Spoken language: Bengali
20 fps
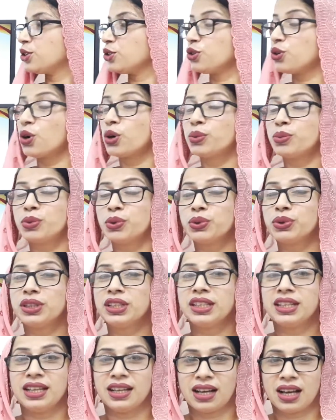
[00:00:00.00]

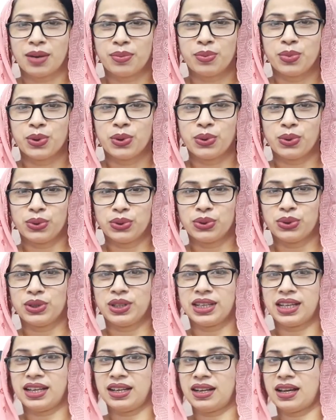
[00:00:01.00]
জন্মদিনে কাব্যগ্রন্থ
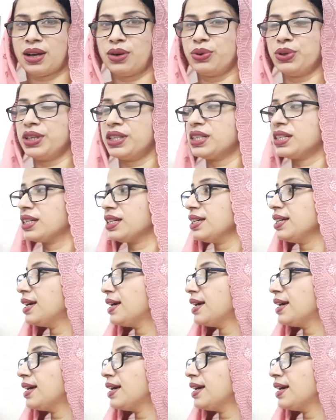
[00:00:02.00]
থেকে নেওয়া হয়েছে